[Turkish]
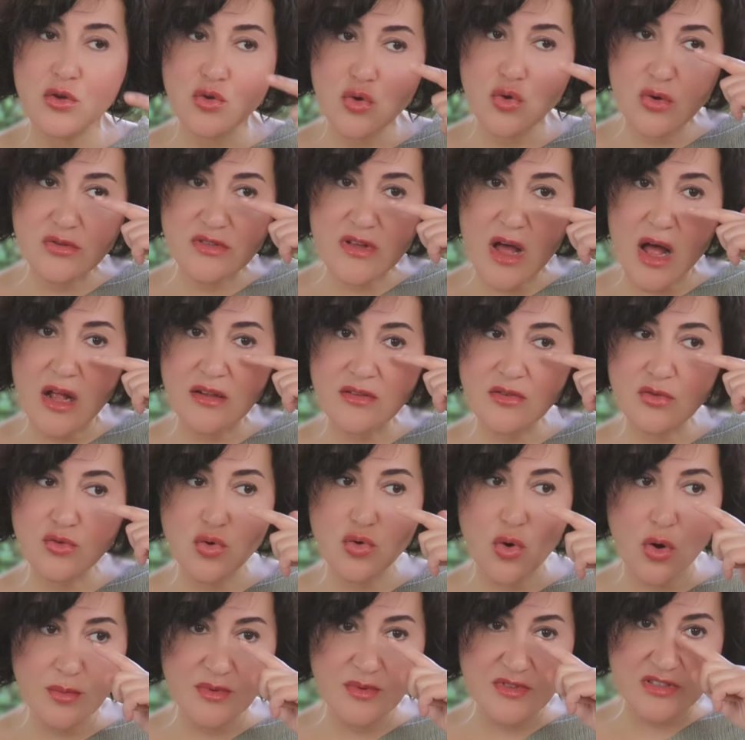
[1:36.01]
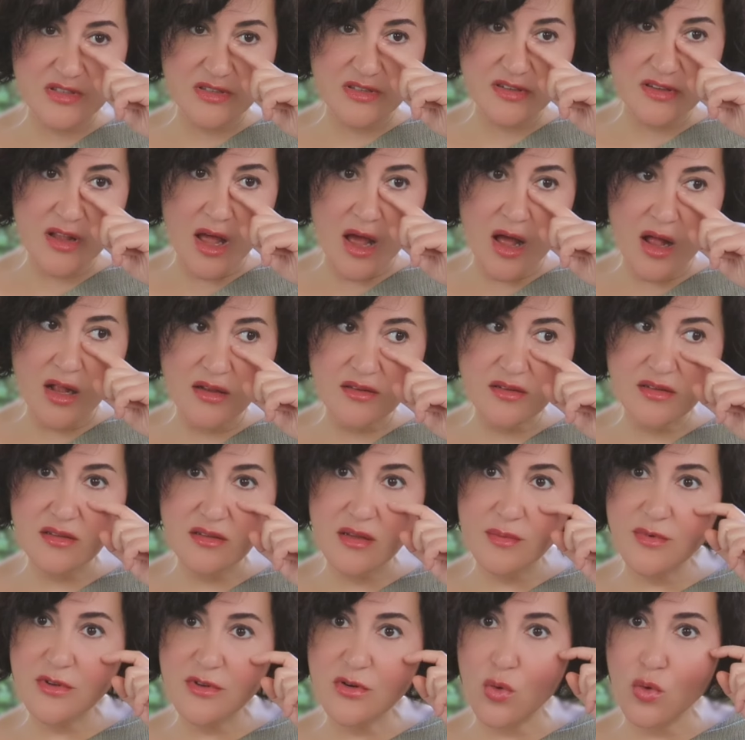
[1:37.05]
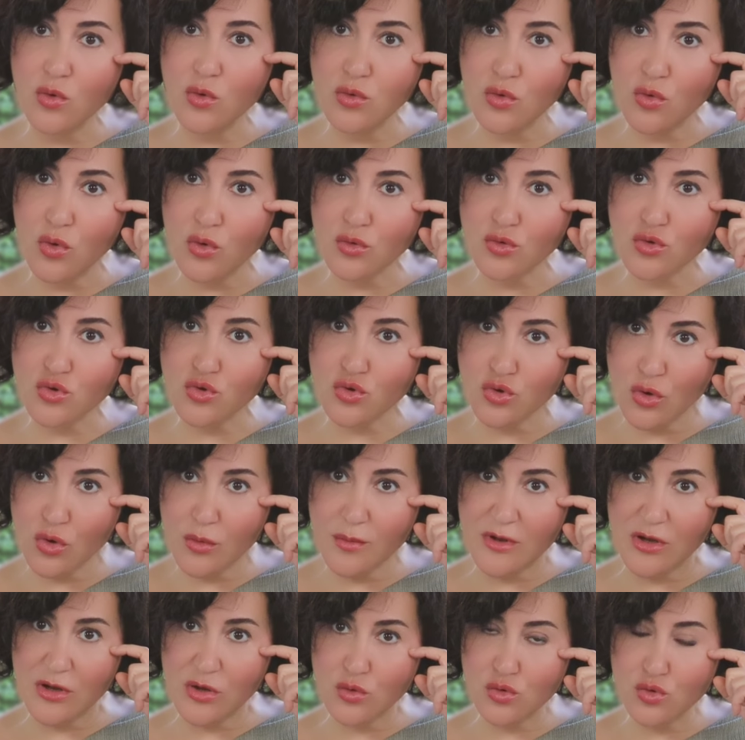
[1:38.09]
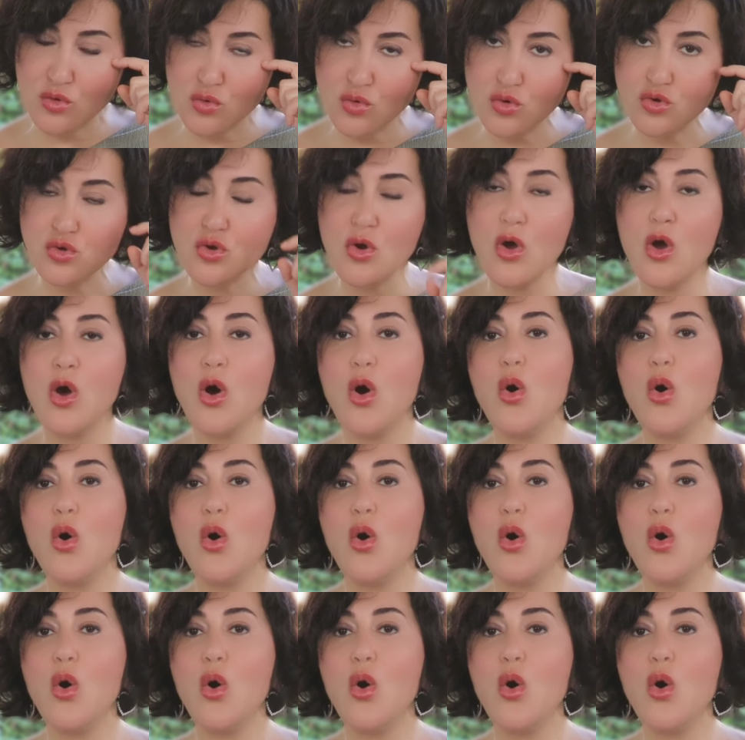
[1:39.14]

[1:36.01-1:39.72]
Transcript: Gözaltı torbasının altında bir oluk oluşuyor biliyorsunuz.